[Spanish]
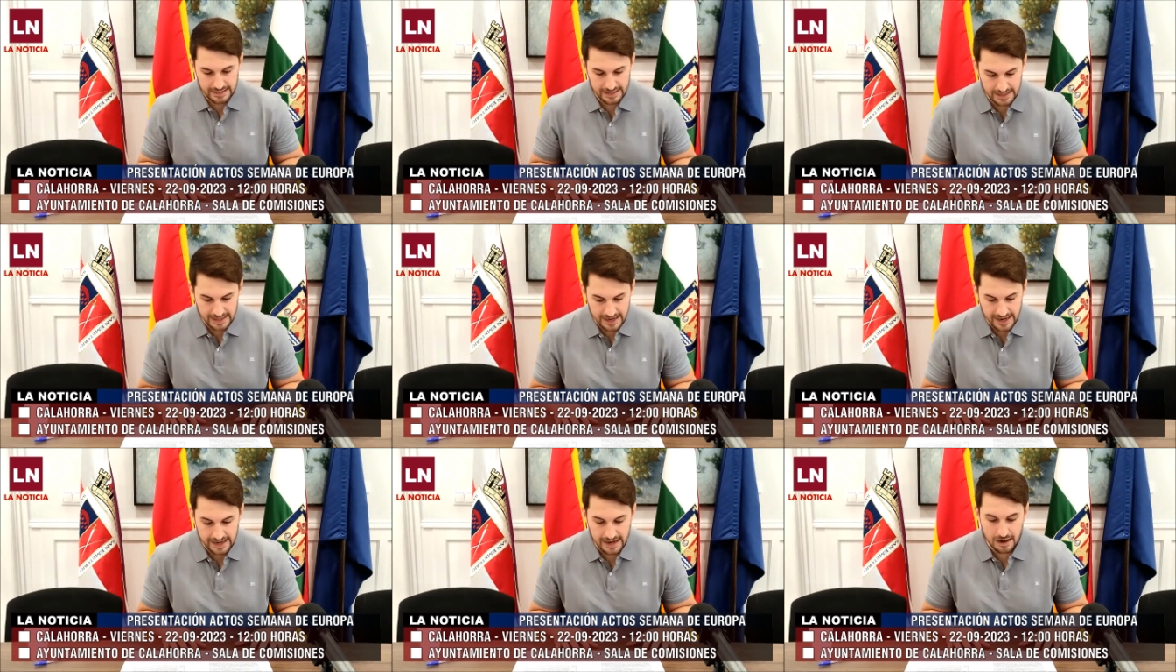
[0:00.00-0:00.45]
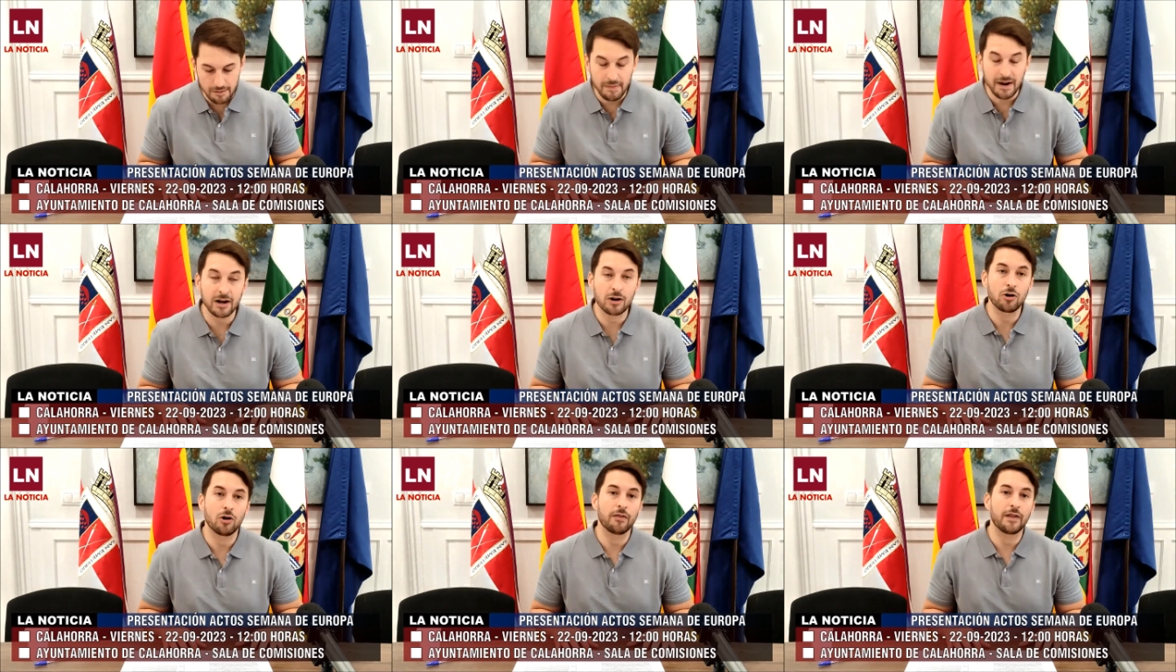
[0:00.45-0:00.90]
y en el
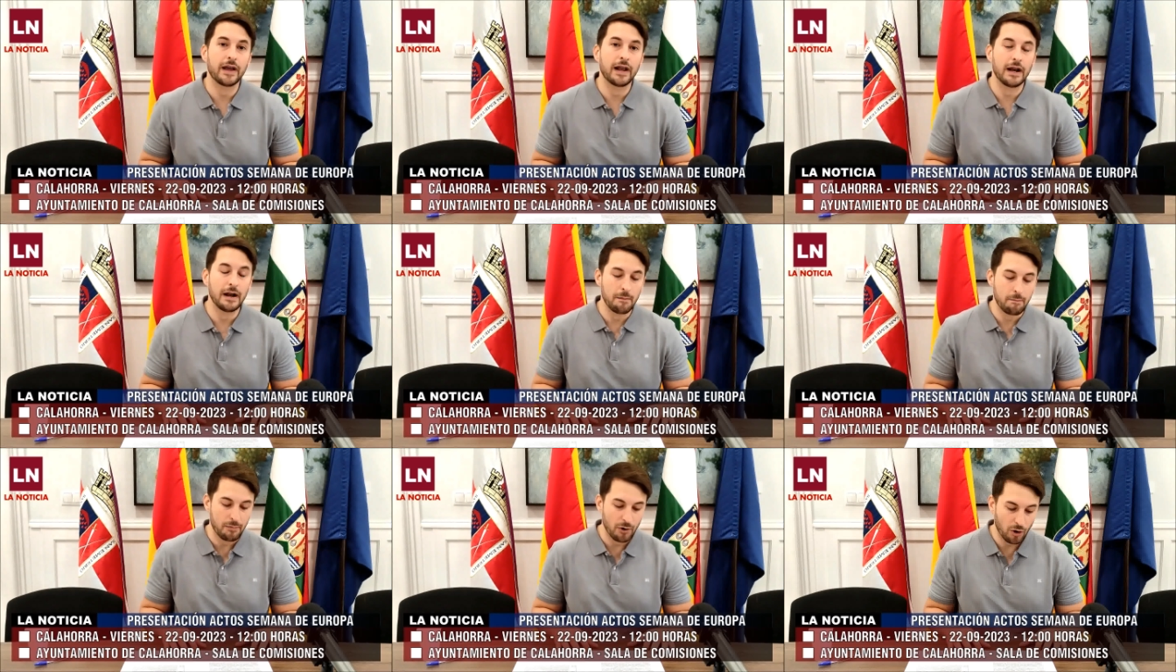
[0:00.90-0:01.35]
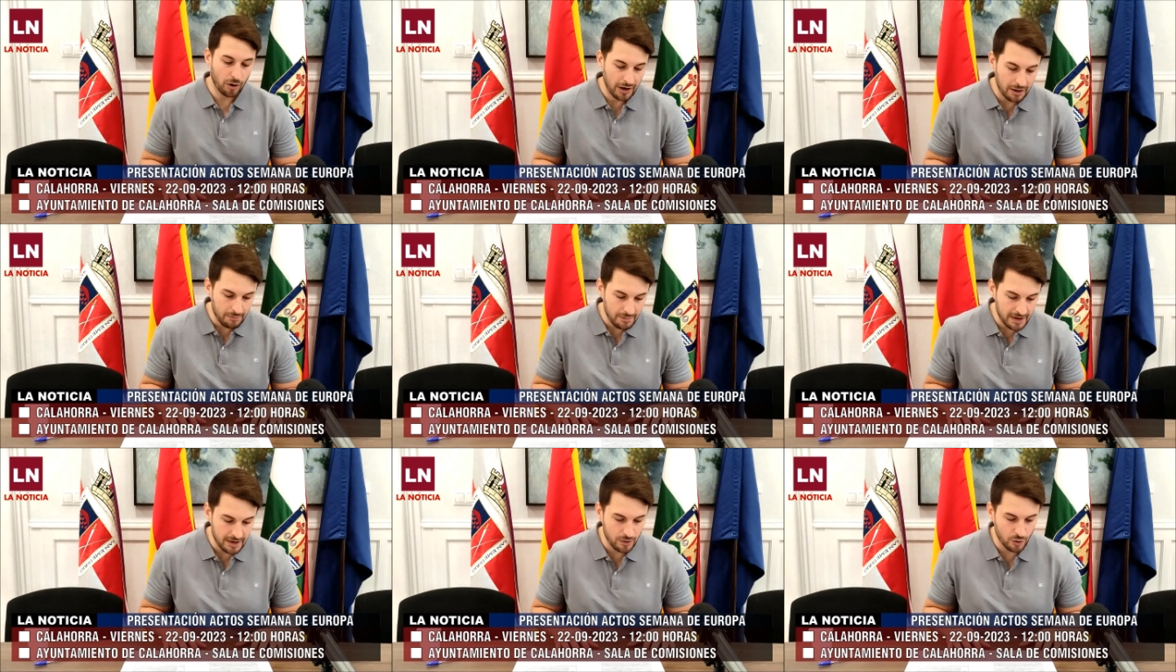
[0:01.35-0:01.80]
marco del
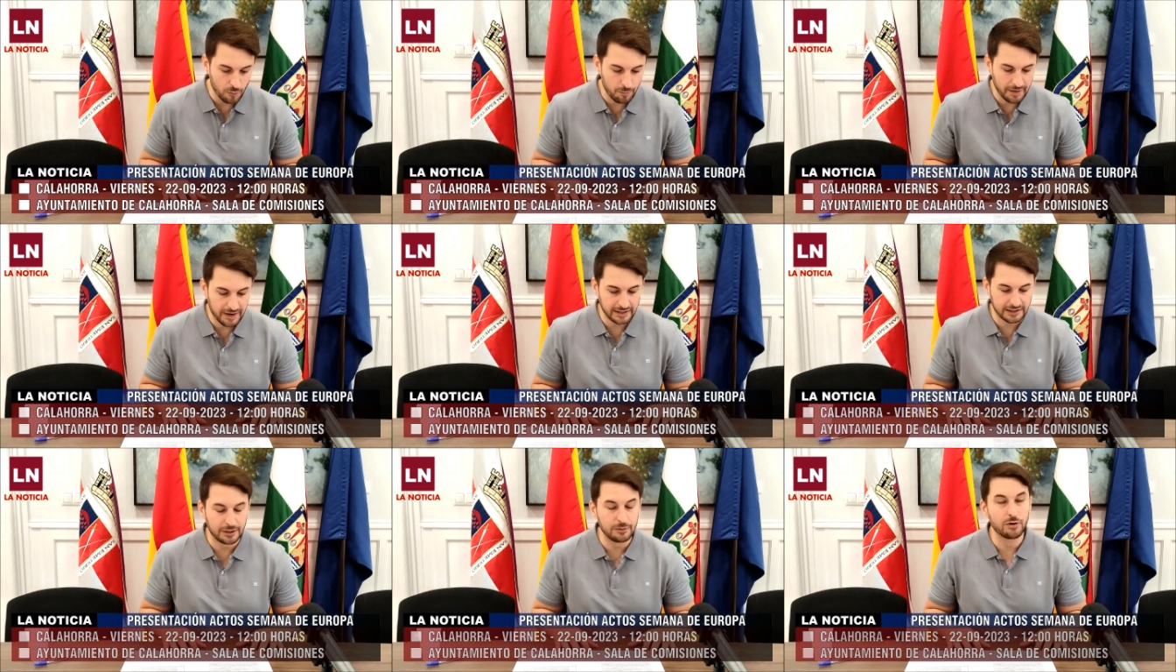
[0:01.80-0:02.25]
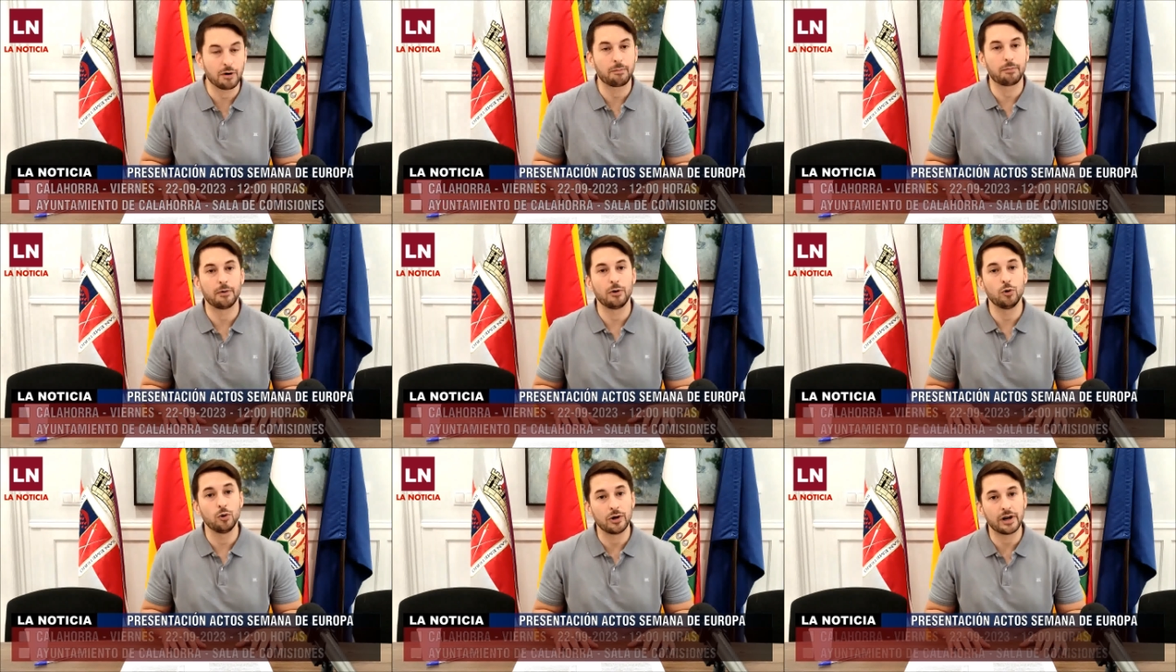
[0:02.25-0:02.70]
Programa
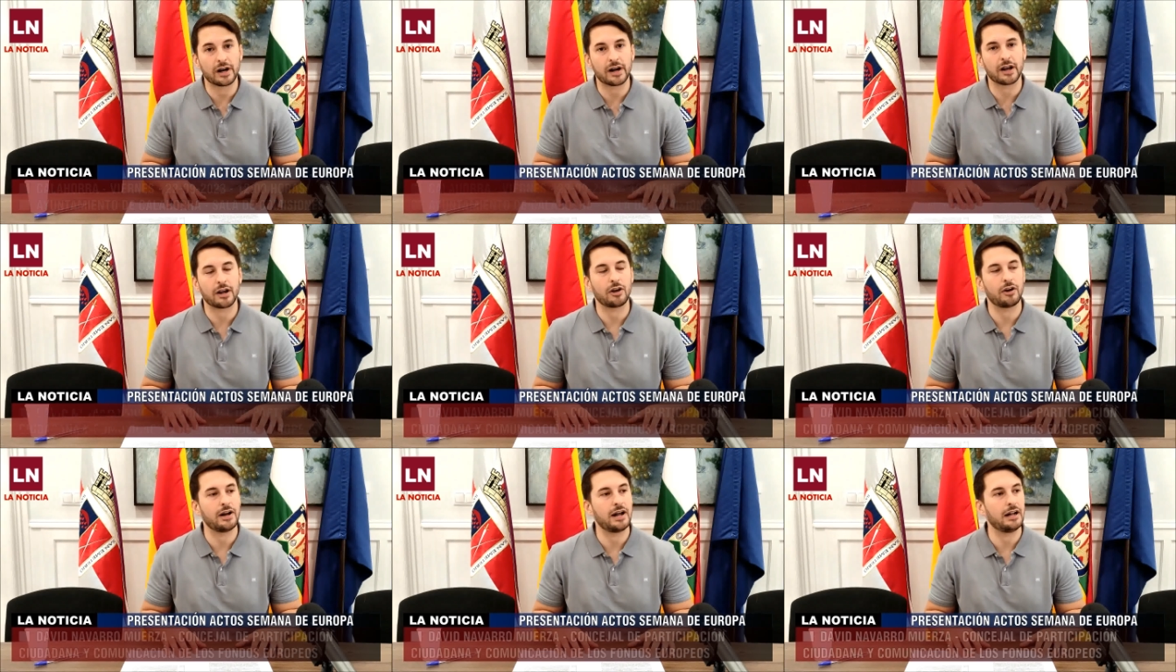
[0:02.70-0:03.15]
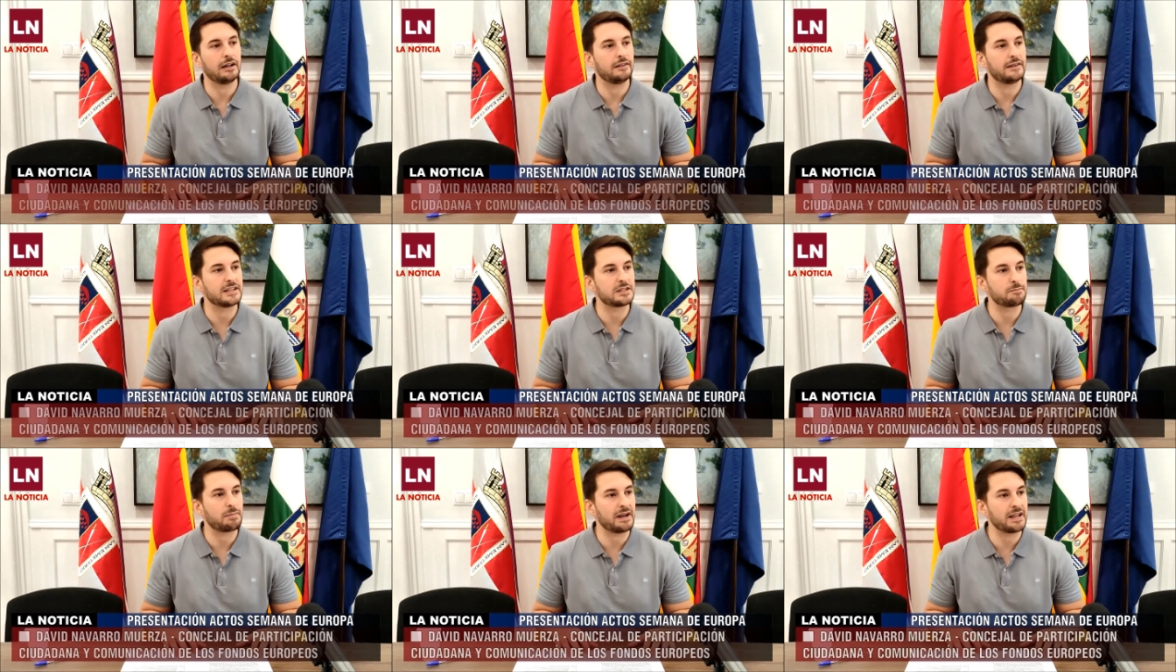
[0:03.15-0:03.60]
Operativo
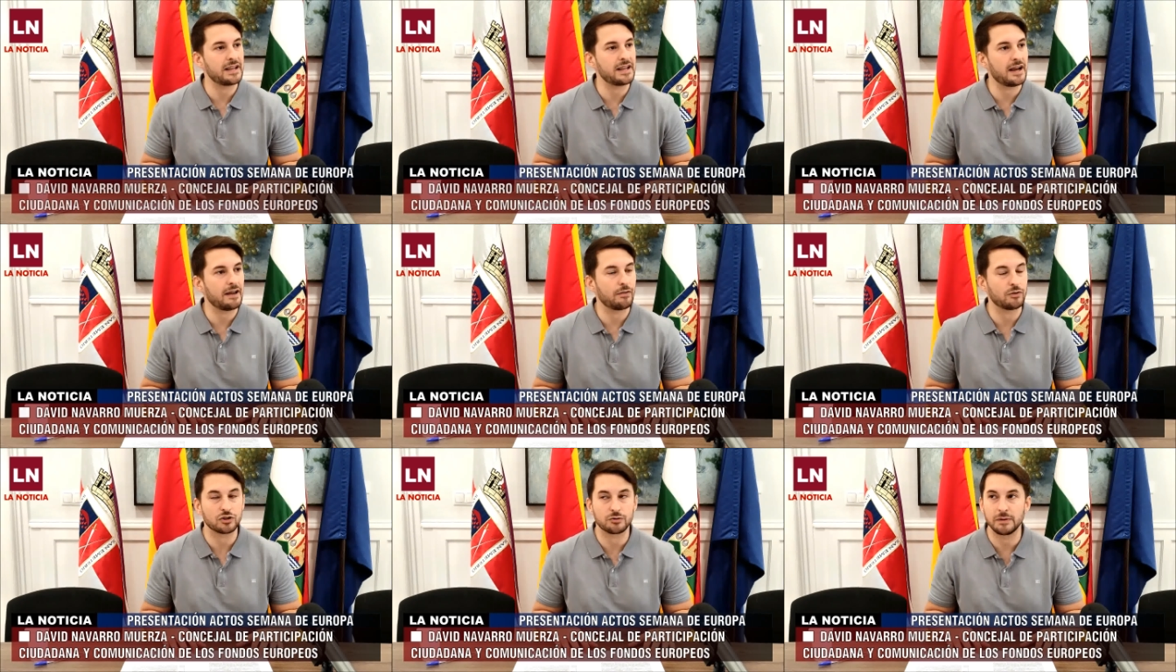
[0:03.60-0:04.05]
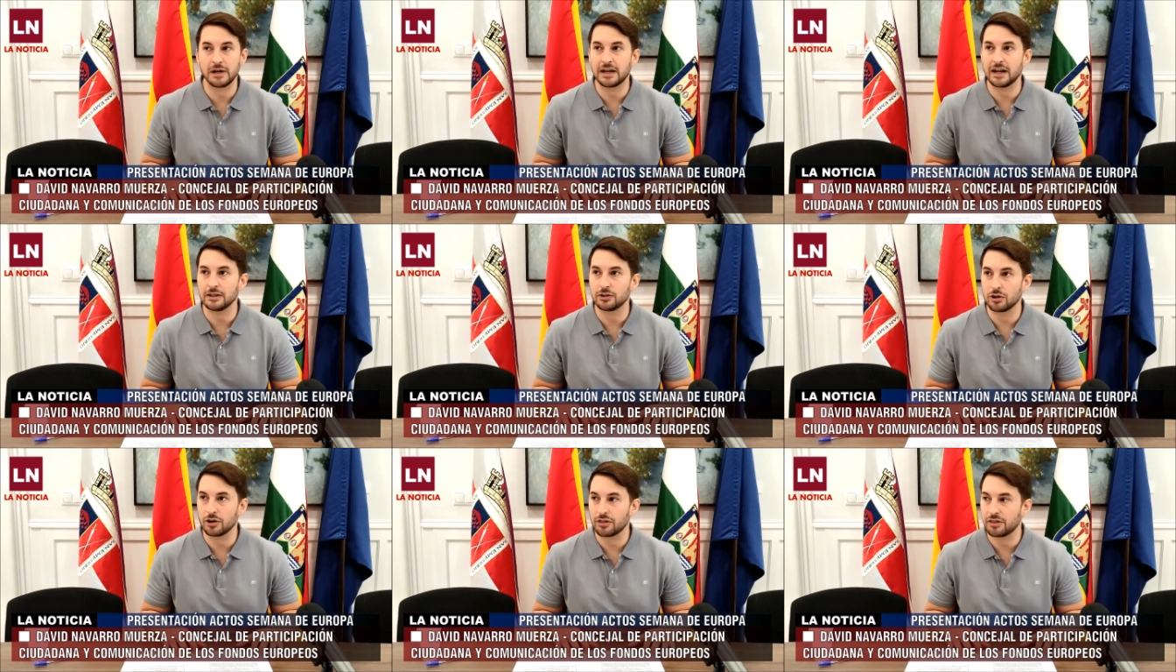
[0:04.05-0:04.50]
Pluriregional de España
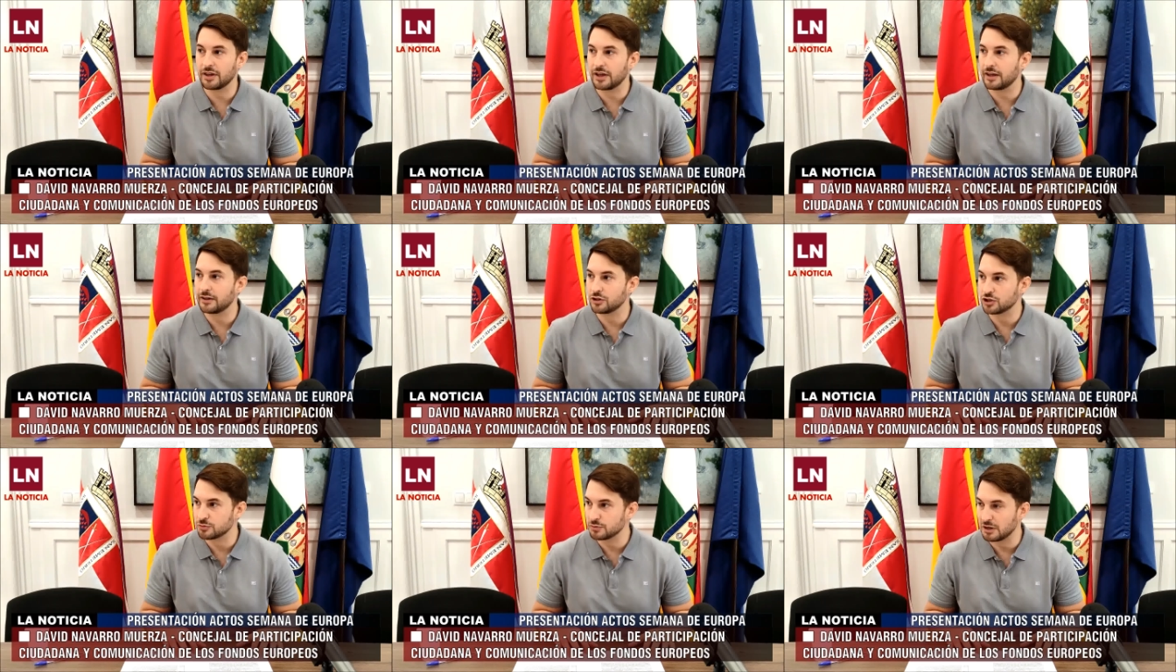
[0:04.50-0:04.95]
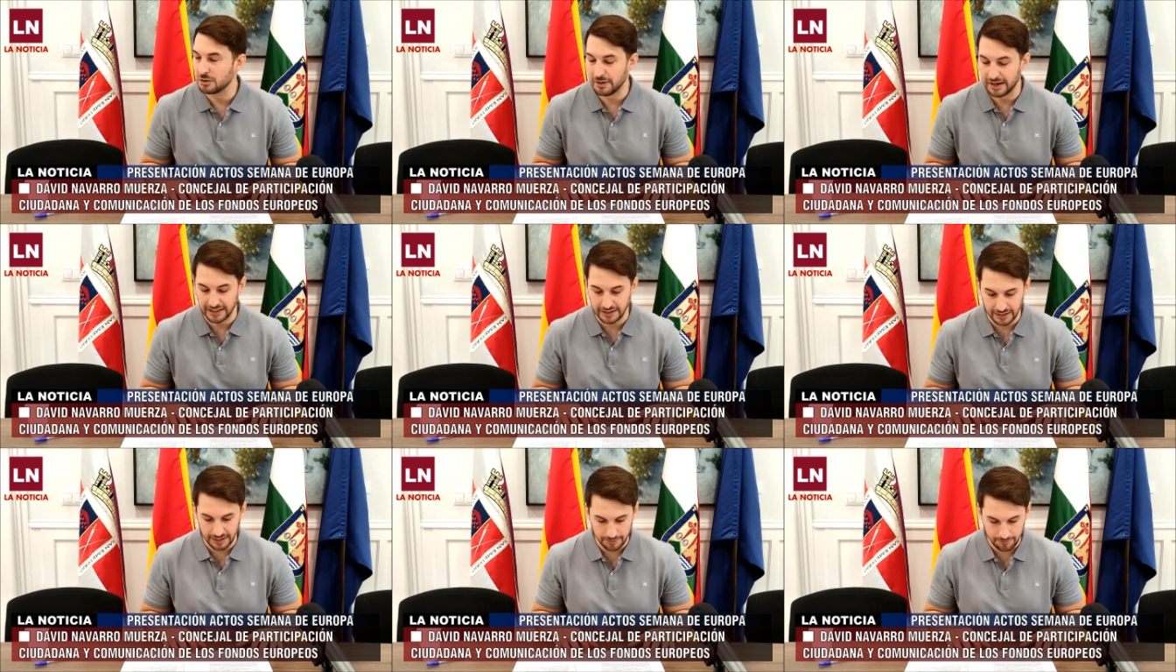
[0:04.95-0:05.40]

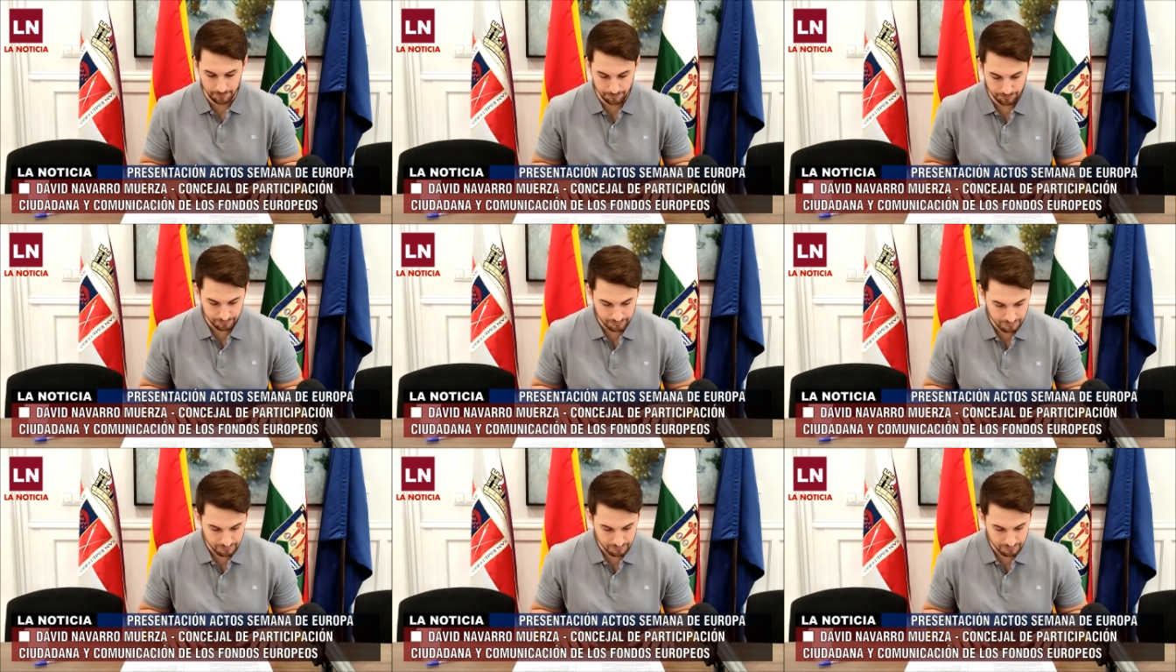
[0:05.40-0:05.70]
2014-2020.